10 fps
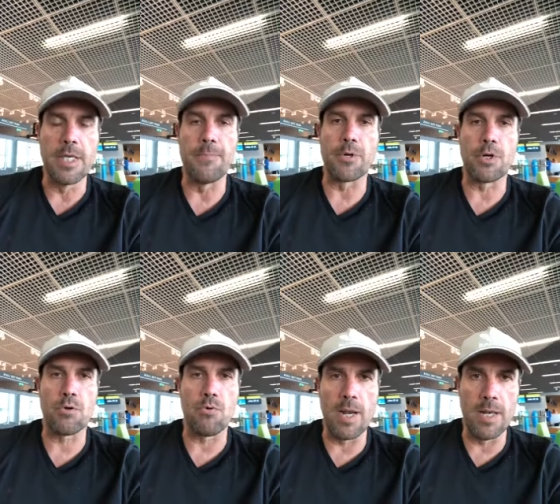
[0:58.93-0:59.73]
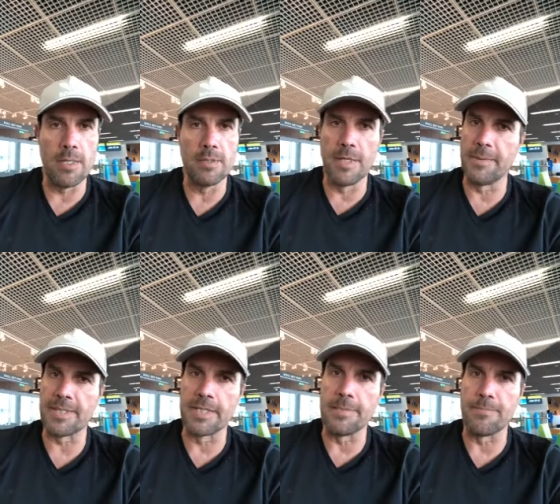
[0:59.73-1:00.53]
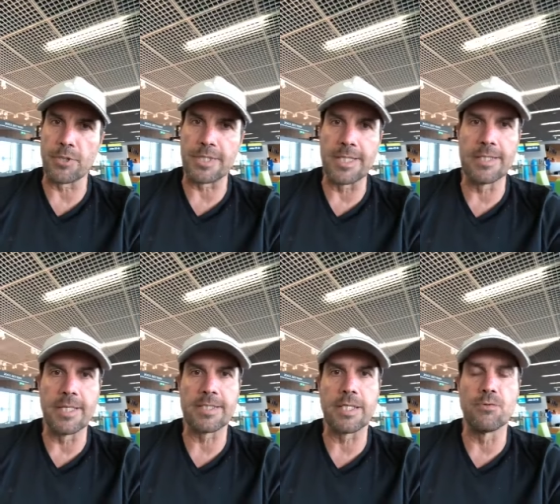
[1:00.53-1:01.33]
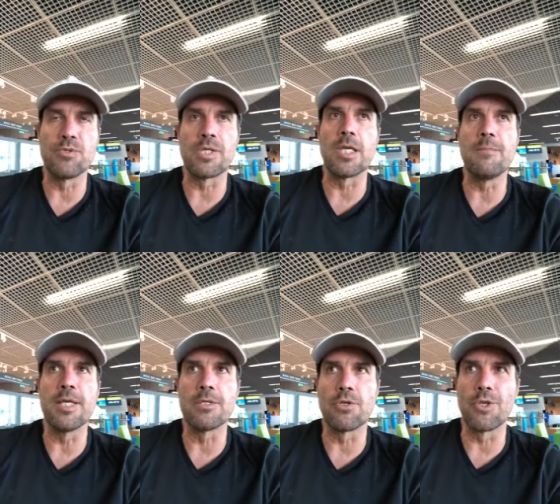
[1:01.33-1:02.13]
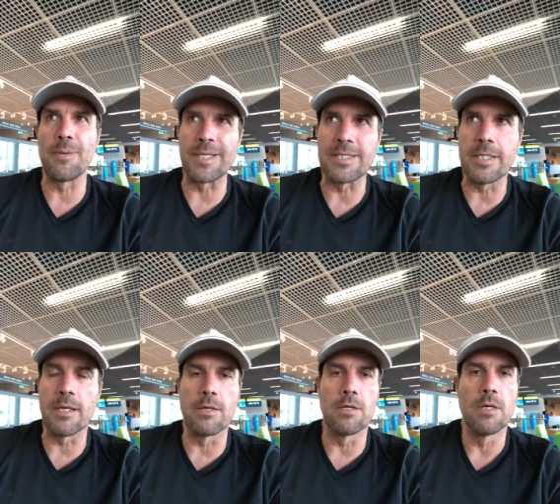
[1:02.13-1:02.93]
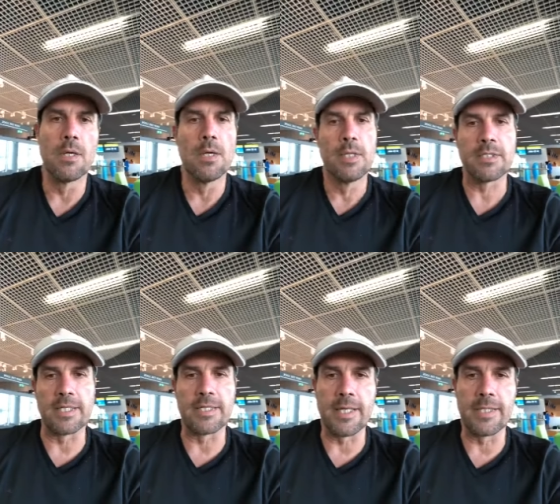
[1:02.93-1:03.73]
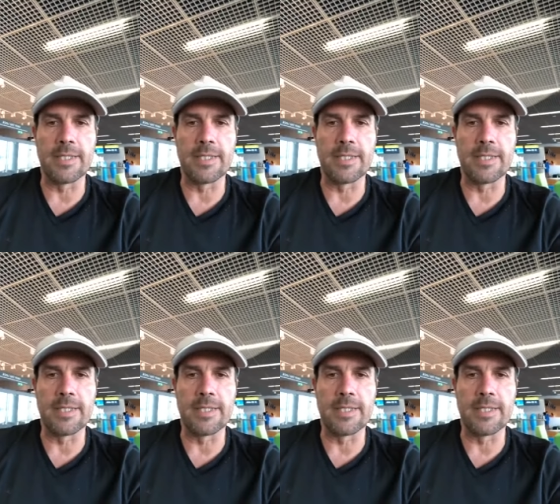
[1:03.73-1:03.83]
y por lo cual es bastante importante hacer un seguimiento, debatirlo, tratar de